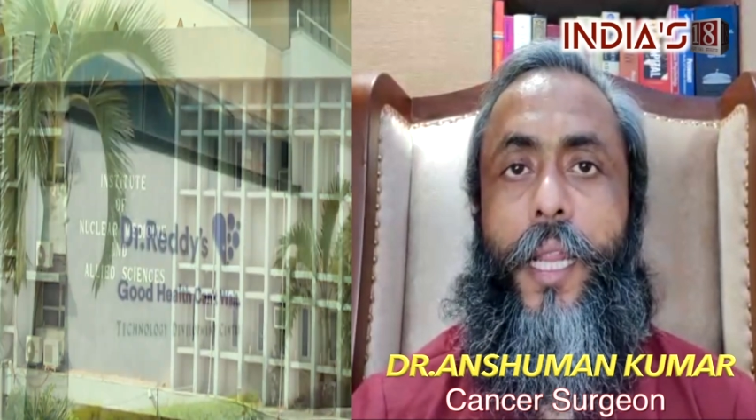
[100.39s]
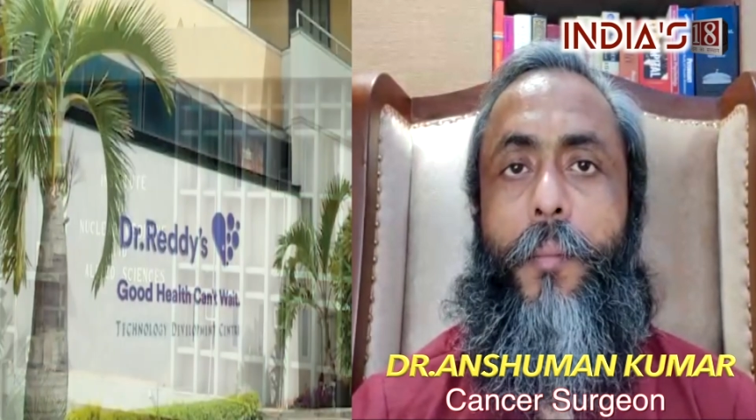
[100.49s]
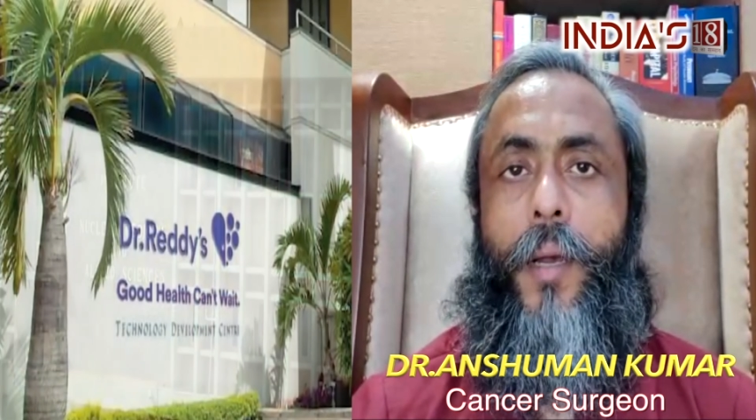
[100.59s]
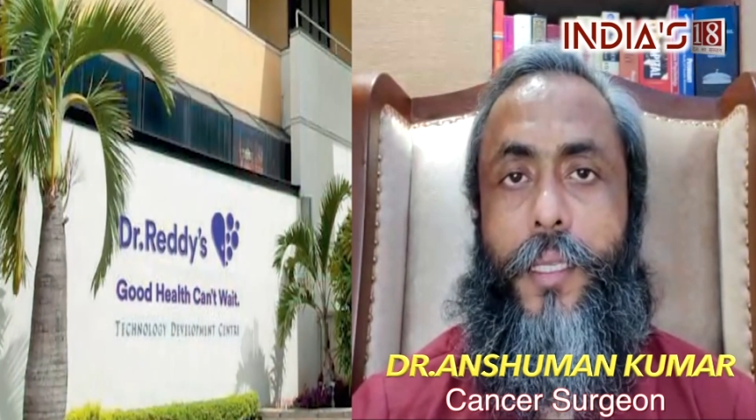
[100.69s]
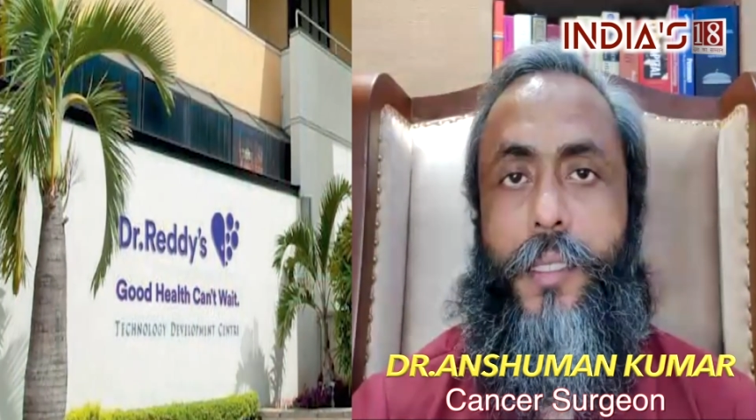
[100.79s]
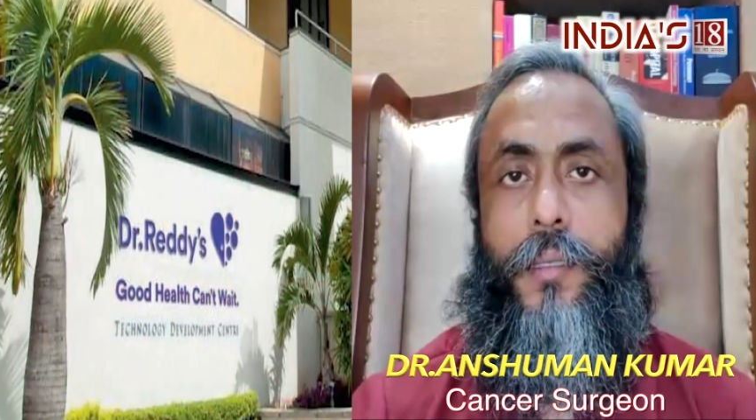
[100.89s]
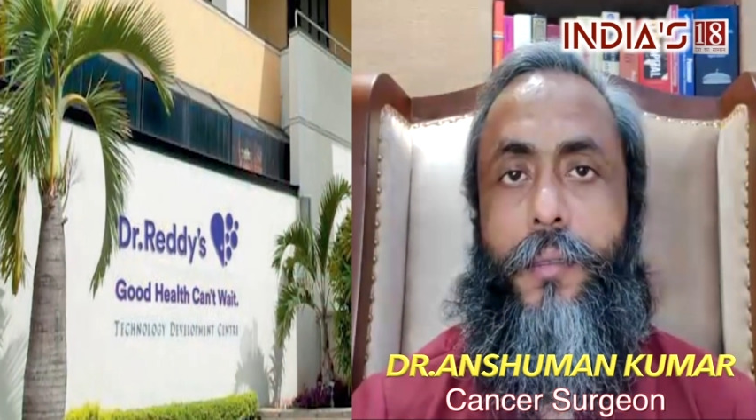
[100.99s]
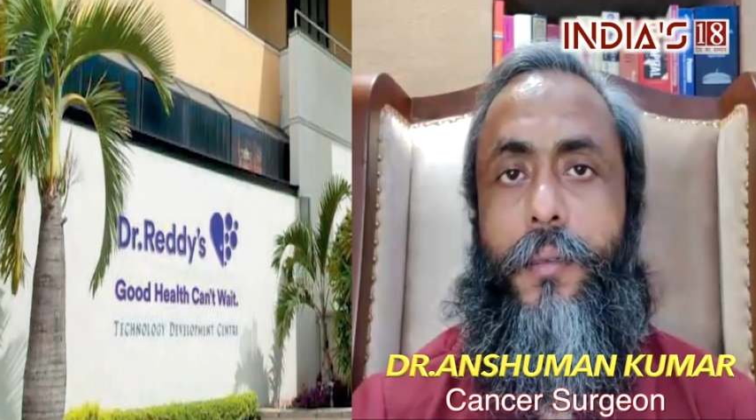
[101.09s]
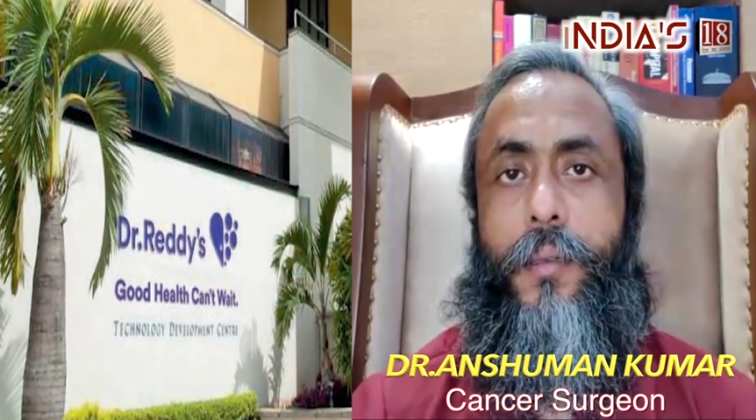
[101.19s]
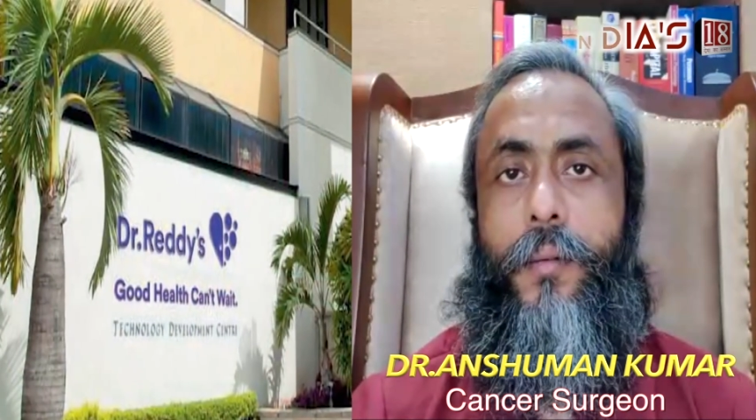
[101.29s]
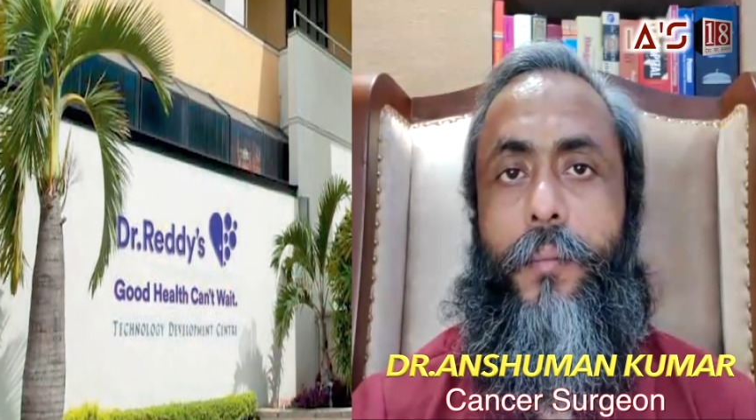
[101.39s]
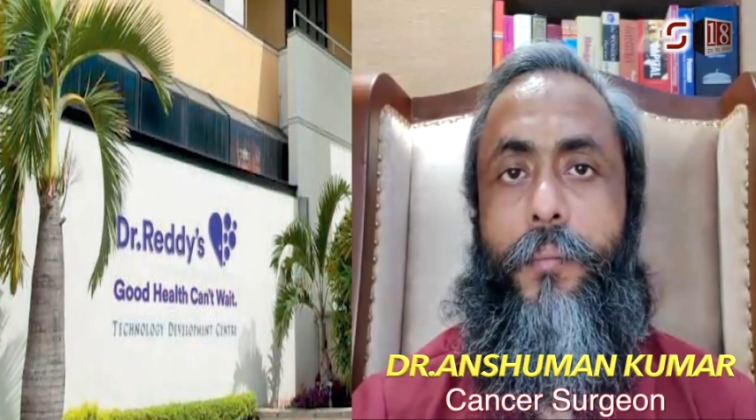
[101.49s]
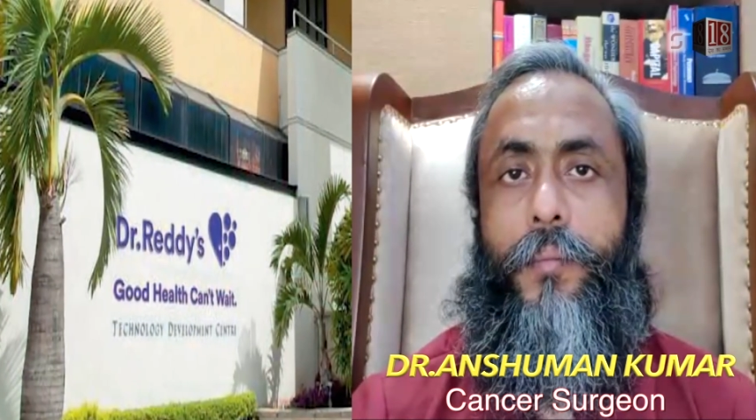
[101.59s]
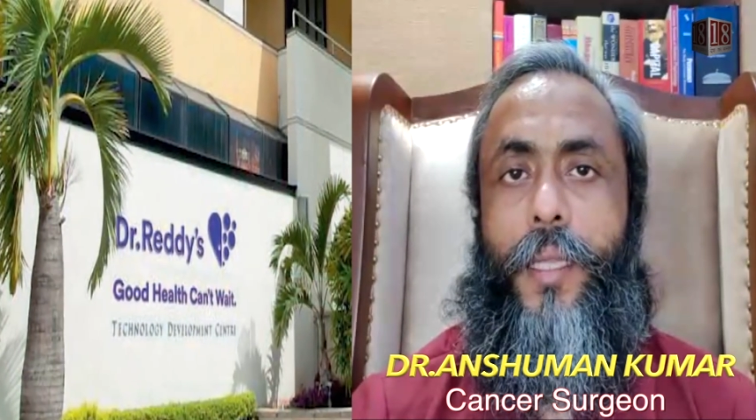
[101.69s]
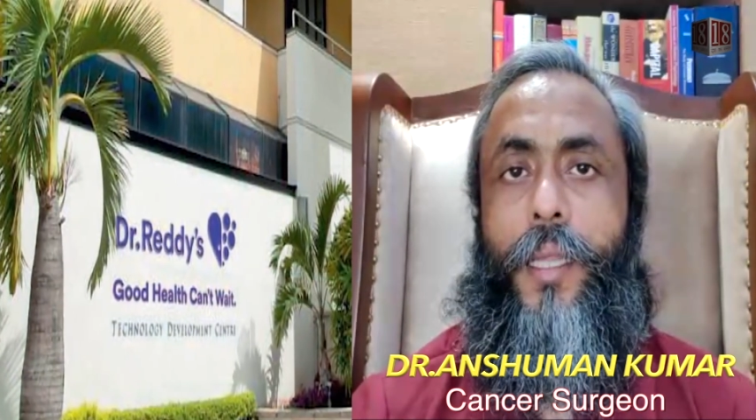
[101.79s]
इनमास
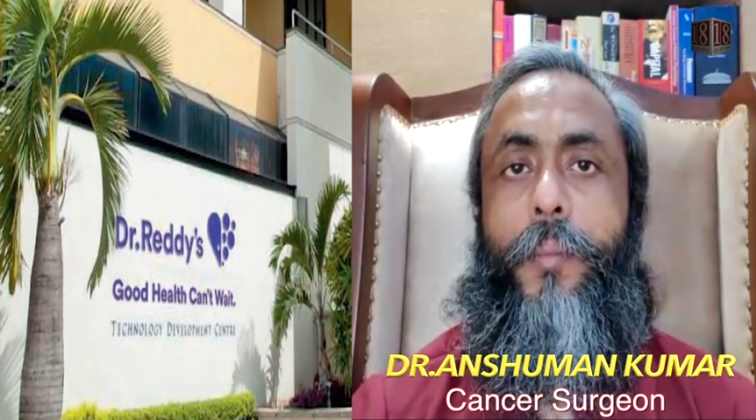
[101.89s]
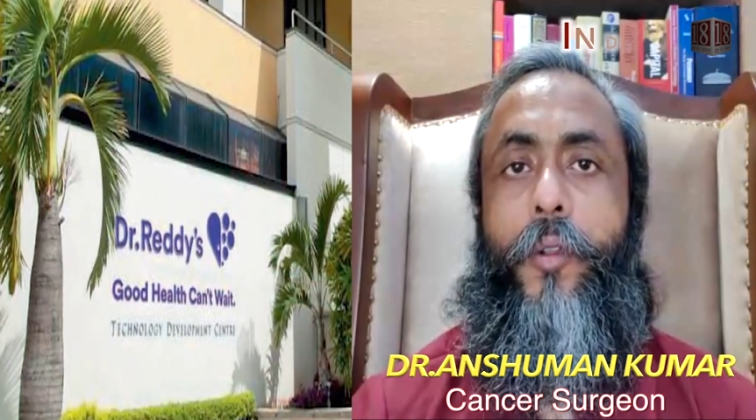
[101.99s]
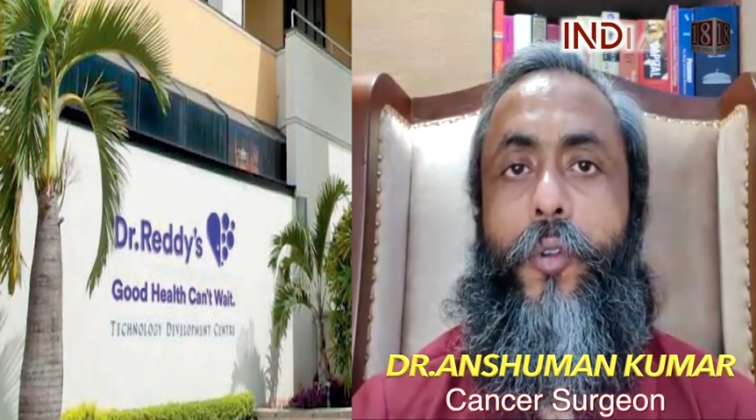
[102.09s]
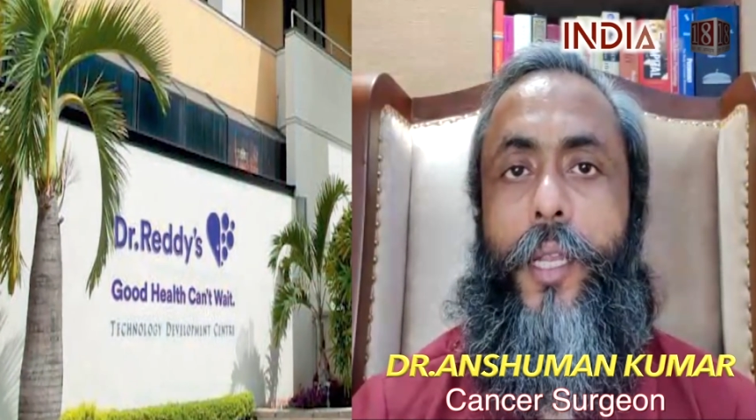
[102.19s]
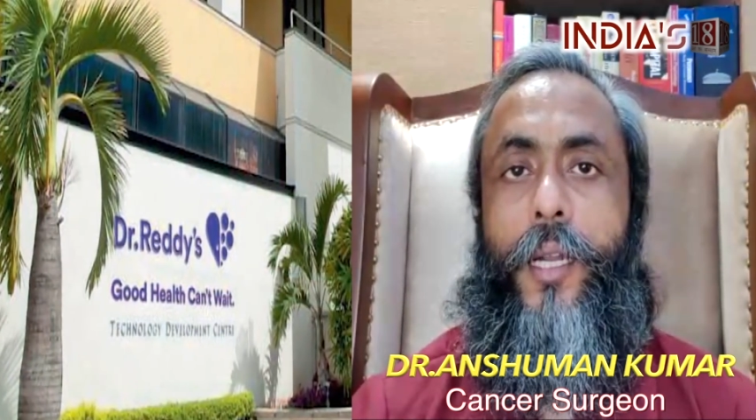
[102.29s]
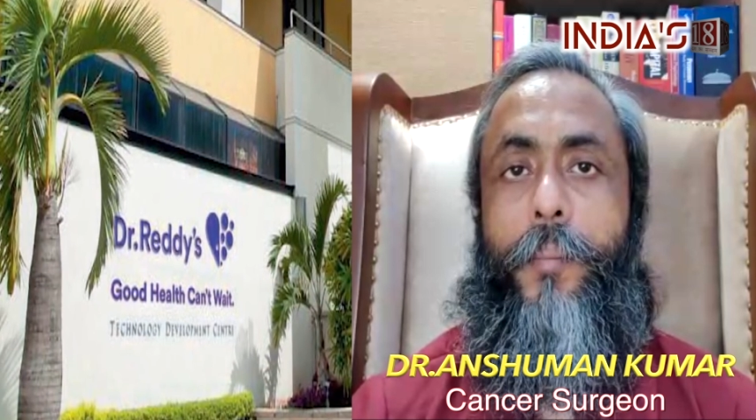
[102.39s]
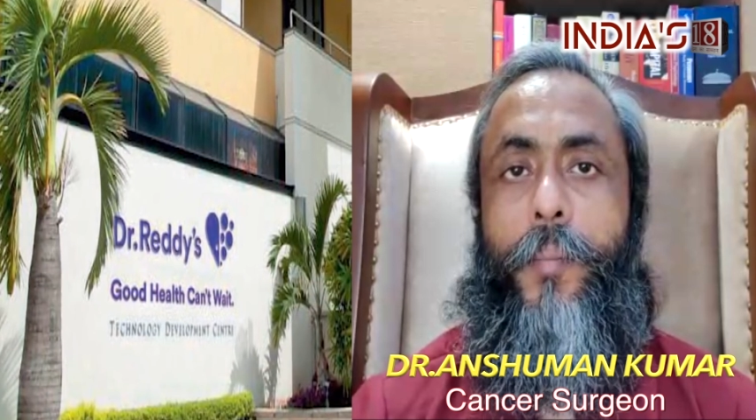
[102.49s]
मतलब न्यूक्लियर